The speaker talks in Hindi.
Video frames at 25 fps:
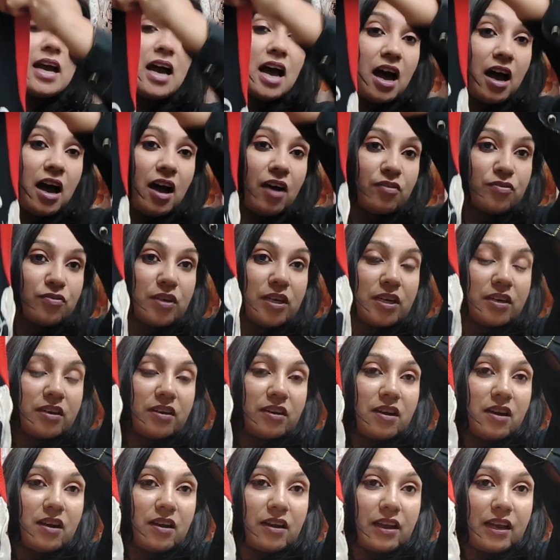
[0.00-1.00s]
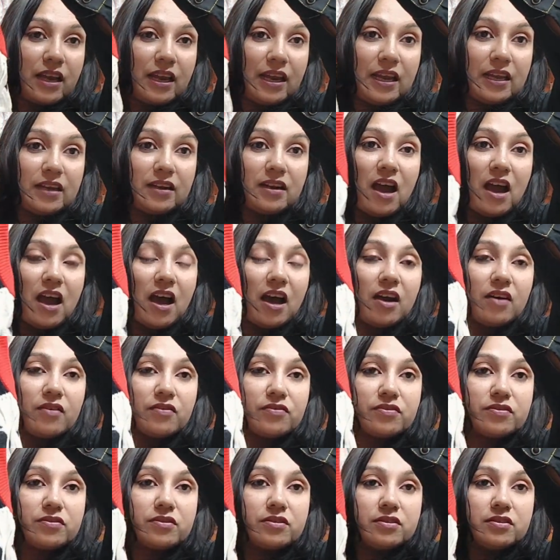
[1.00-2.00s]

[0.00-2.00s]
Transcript: हाफ स्वेटर अगेन हाफ